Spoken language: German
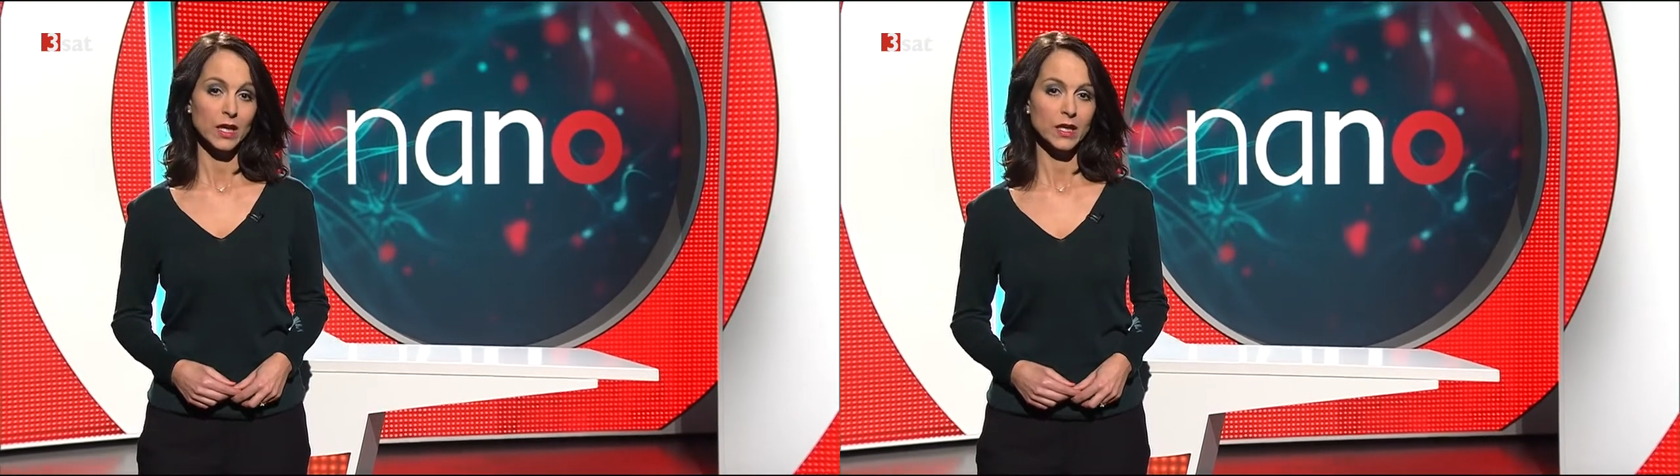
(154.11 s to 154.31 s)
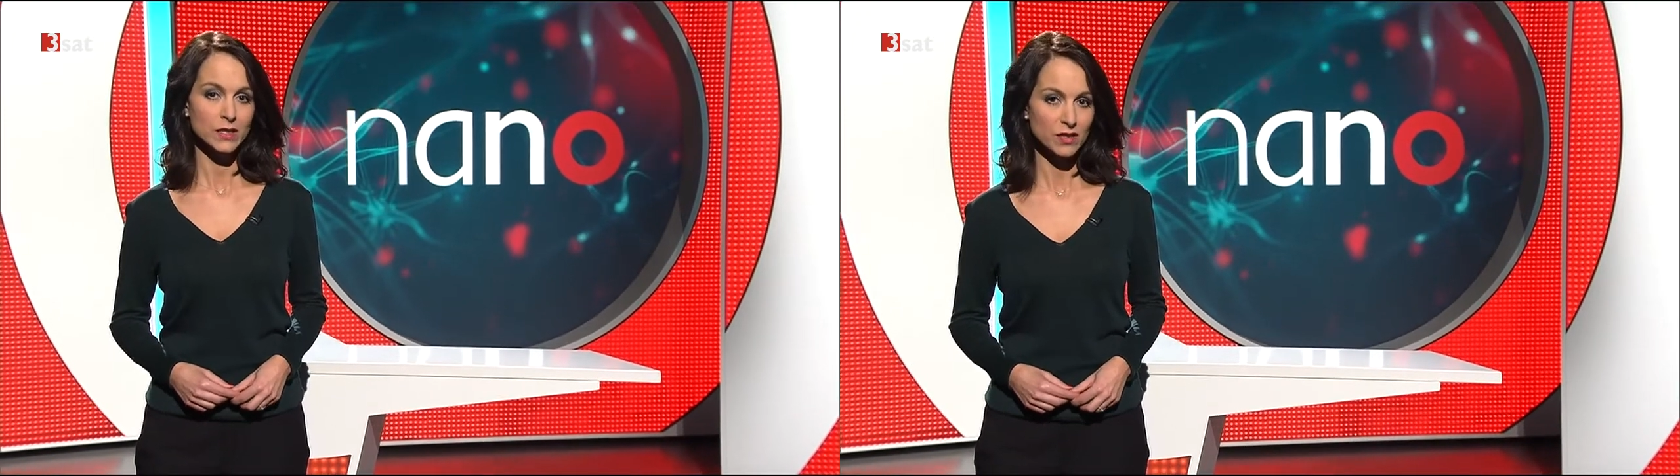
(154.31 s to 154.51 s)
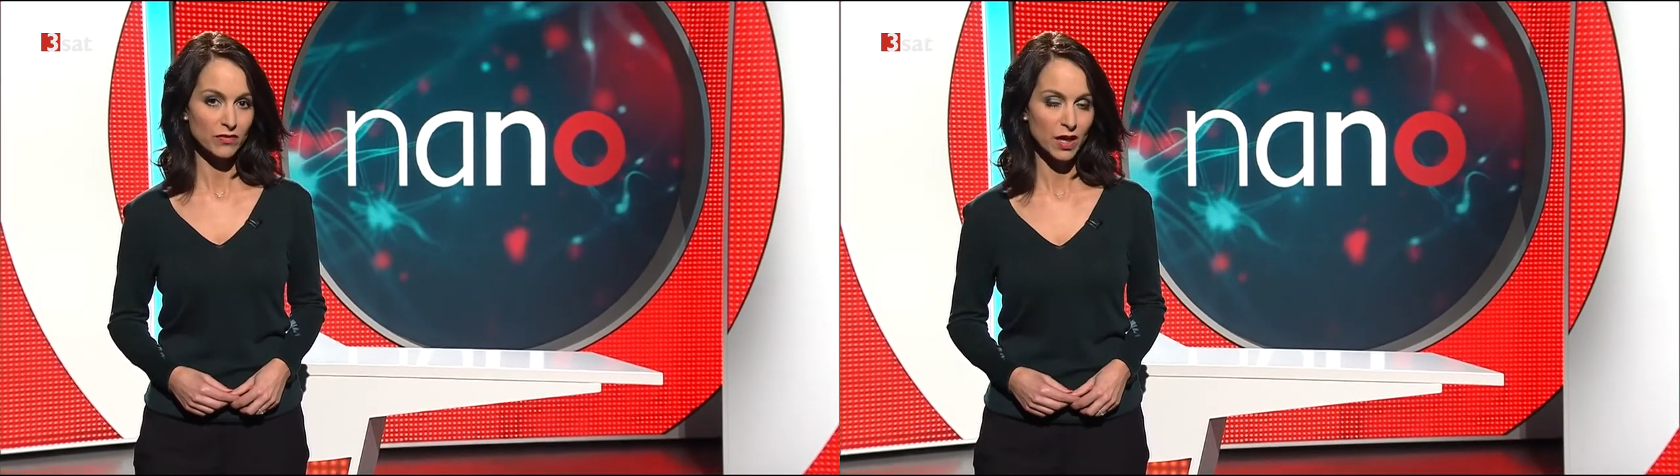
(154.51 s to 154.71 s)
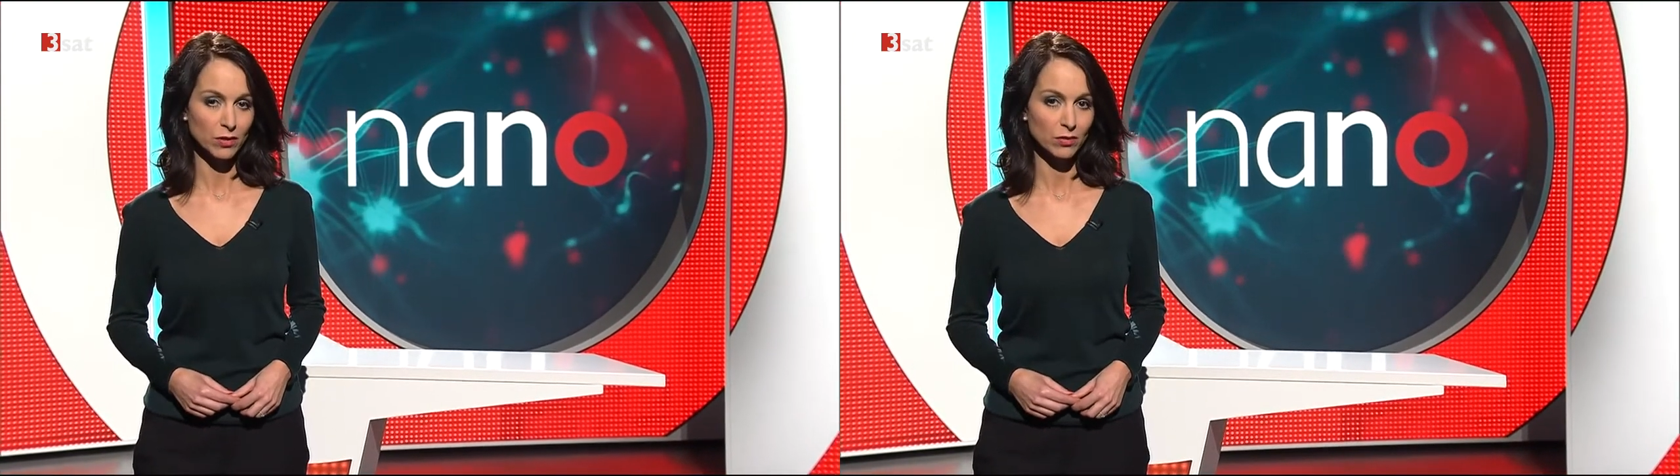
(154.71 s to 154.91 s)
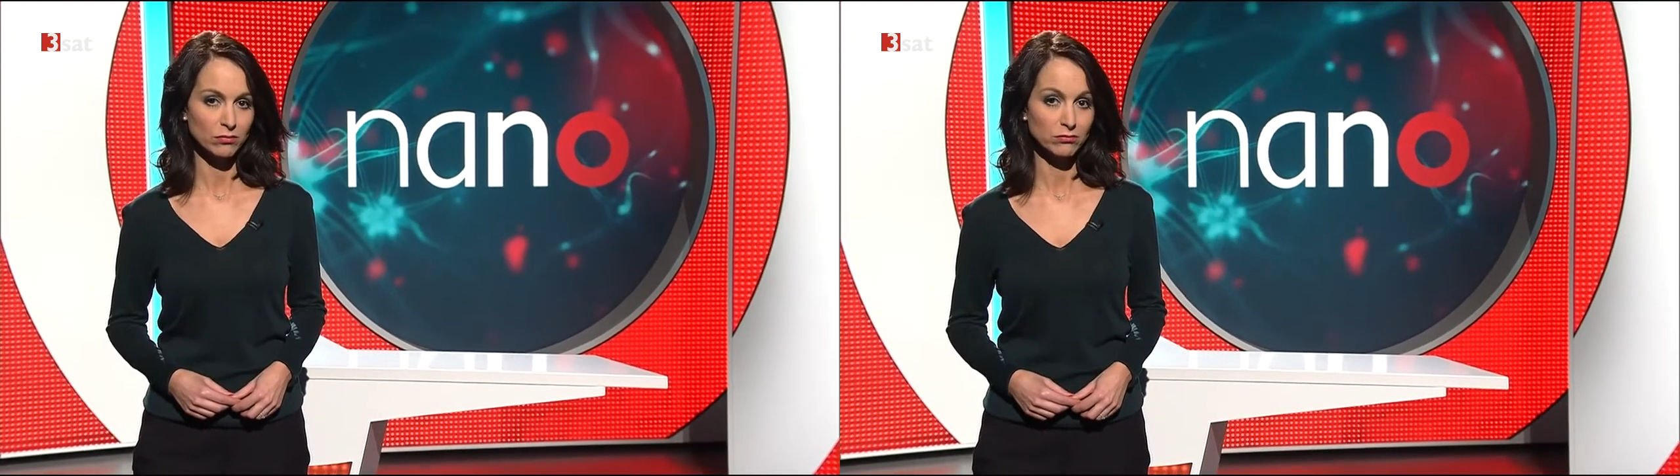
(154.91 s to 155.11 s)

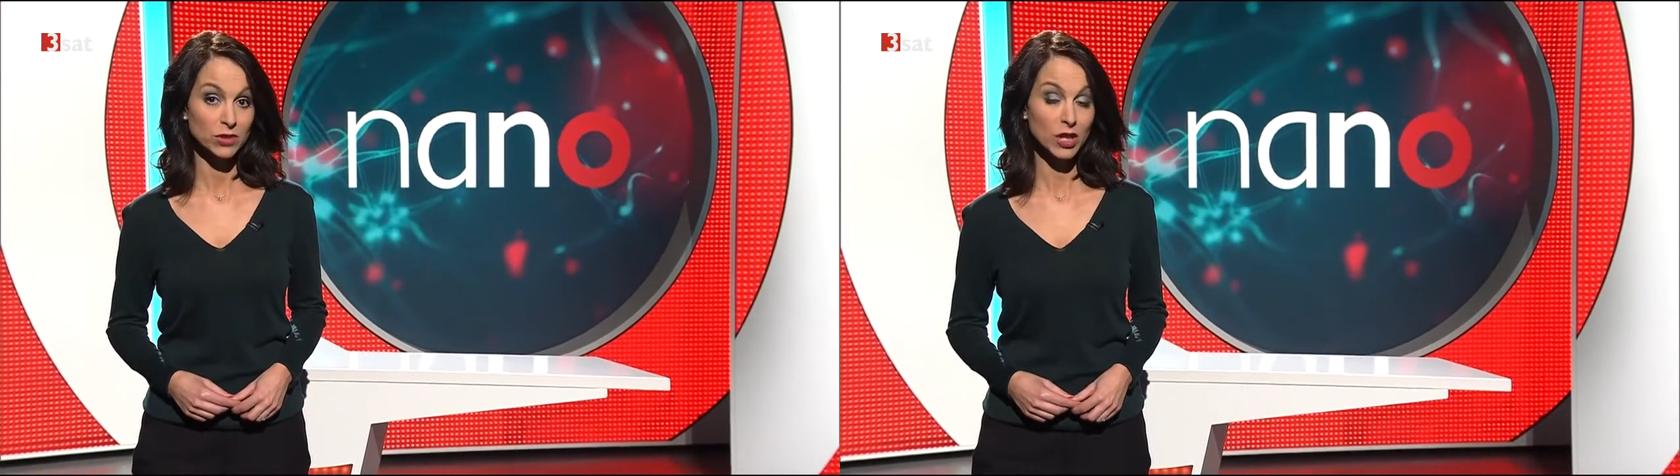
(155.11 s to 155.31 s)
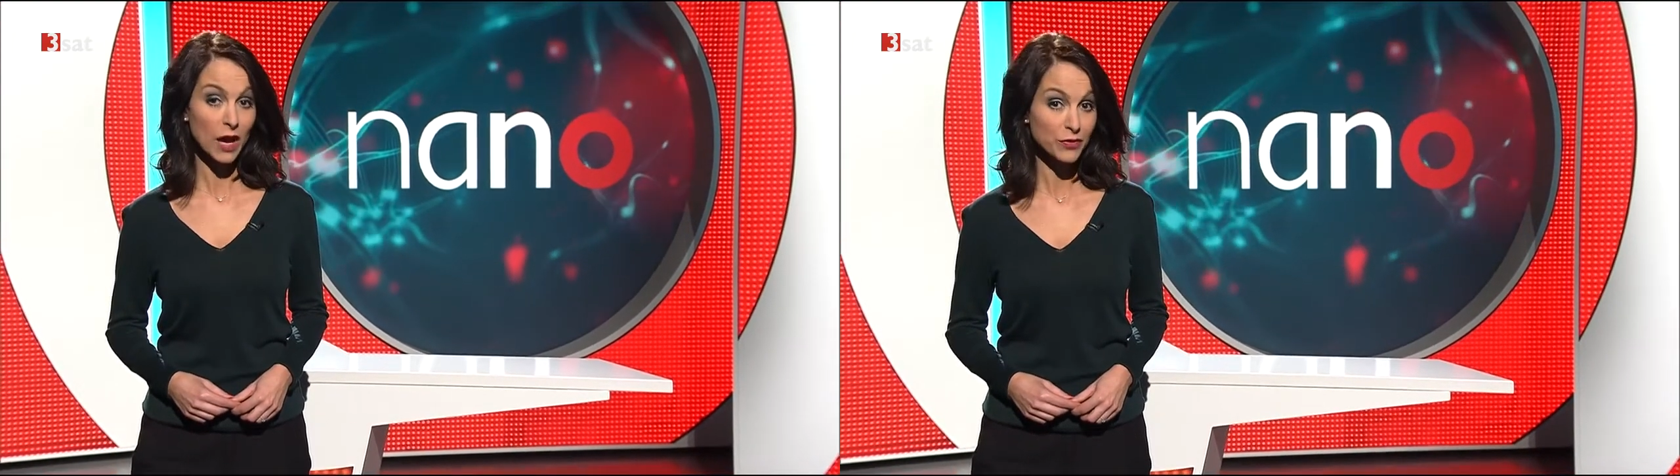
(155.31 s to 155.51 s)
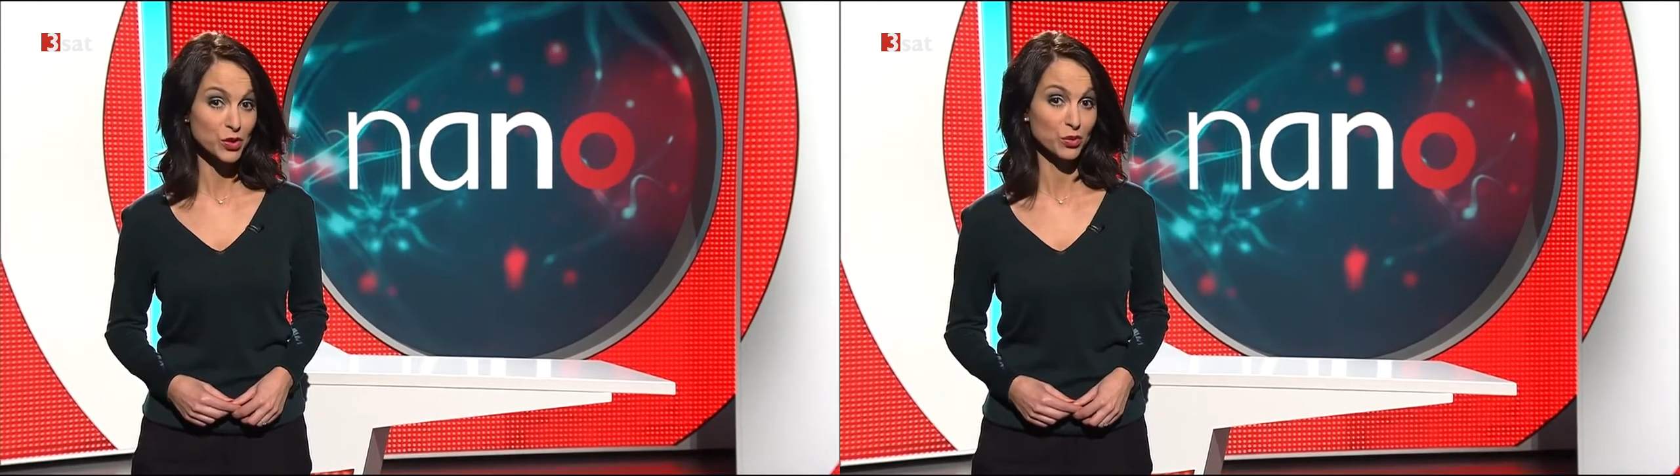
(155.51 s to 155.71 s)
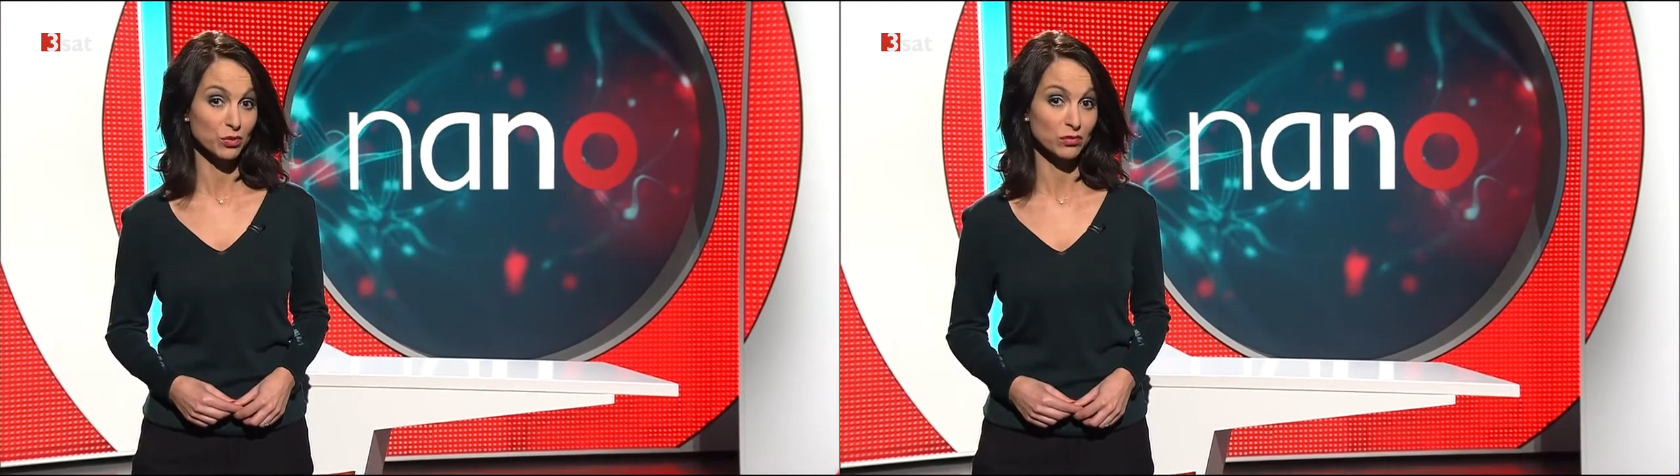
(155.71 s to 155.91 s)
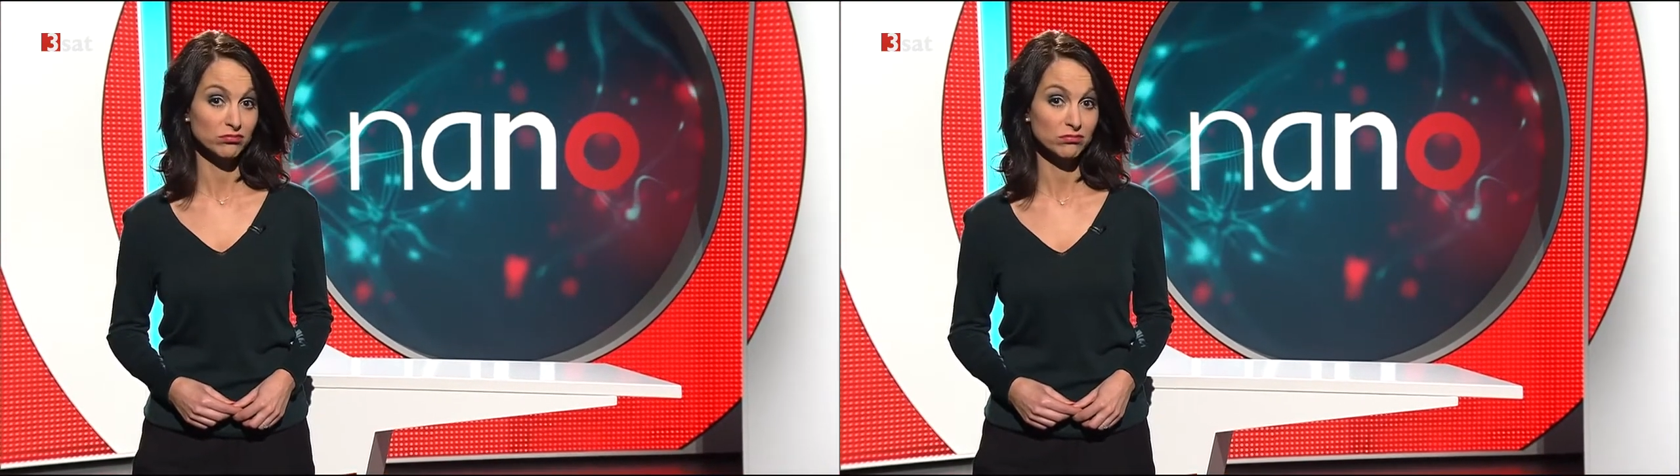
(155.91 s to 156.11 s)
Hitzewallungen,
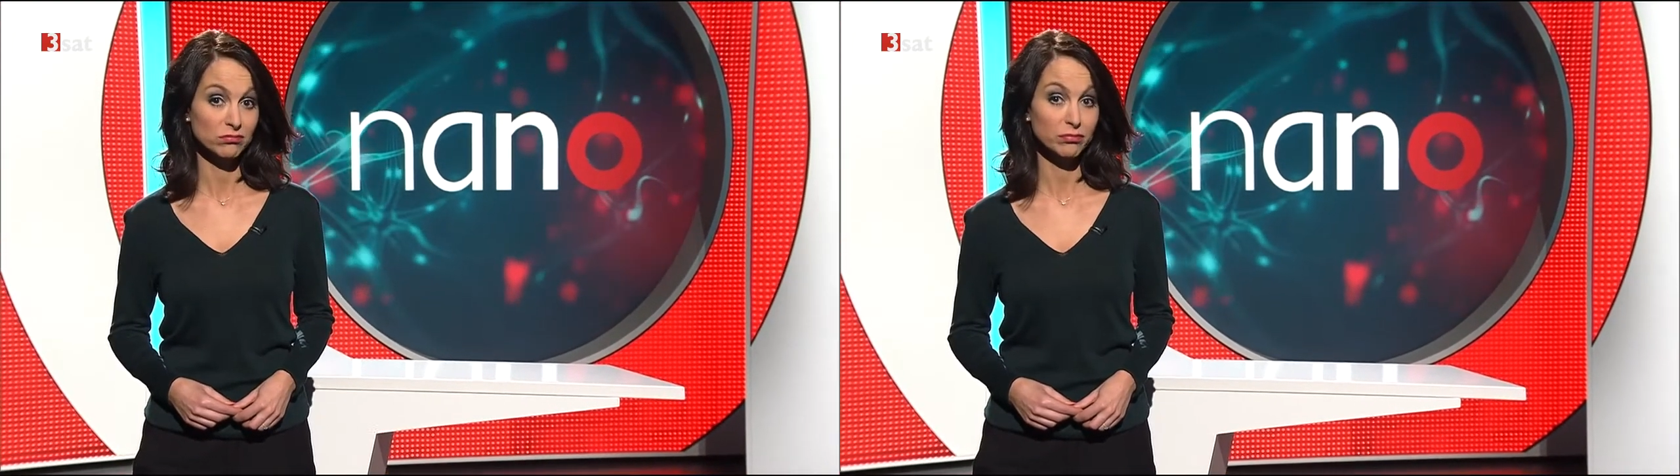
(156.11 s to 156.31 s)
Schlafstörungen,